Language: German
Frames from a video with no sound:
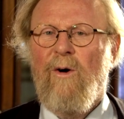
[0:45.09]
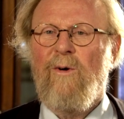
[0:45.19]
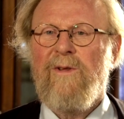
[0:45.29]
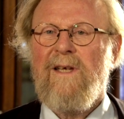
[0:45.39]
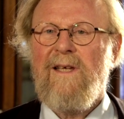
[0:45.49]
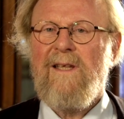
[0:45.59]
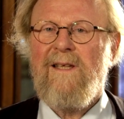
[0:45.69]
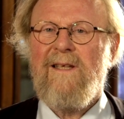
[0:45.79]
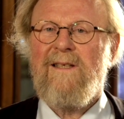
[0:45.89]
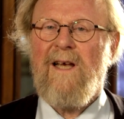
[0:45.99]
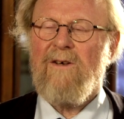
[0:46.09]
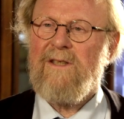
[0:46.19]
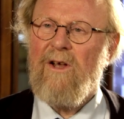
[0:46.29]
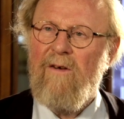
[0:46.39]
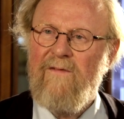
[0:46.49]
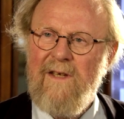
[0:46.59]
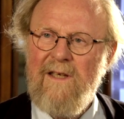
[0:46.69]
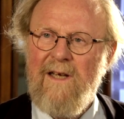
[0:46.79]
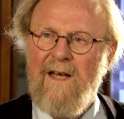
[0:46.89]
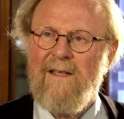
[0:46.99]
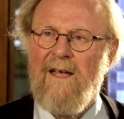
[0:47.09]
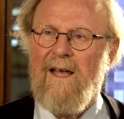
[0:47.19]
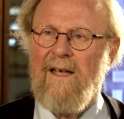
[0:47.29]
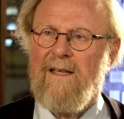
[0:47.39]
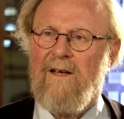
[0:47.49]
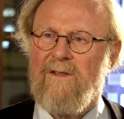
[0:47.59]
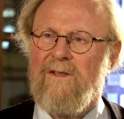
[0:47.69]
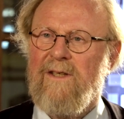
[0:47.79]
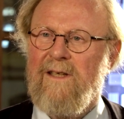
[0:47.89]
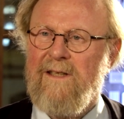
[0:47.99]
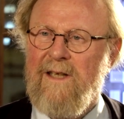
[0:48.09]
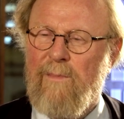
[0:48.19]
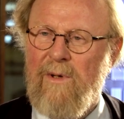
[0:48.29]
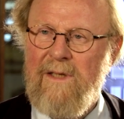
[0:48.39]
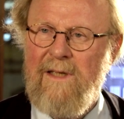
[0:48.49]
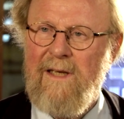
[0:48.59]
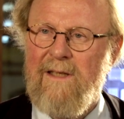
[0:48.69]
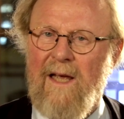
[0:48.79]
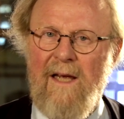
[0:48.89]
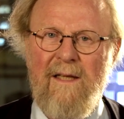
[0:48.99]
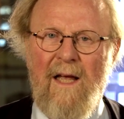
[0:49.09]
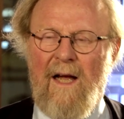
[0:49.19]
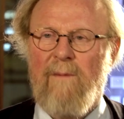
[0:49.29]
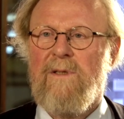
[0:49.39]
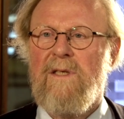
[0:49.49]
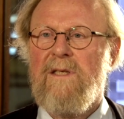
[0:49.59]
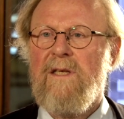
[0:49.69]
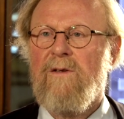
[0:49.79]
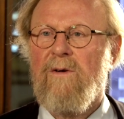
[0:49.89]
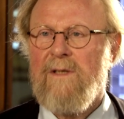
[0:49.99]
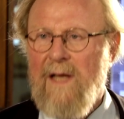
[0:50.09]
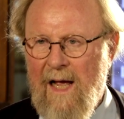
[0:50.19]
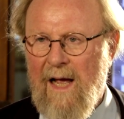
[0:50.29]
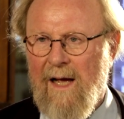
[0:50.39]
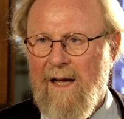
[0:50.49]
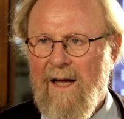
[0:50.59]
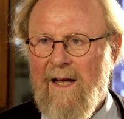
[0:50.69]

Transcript: und ihn, sie aus der Öffentlichkeit drängt, aus äh, der Politik drängt. Aber sie sind doch da.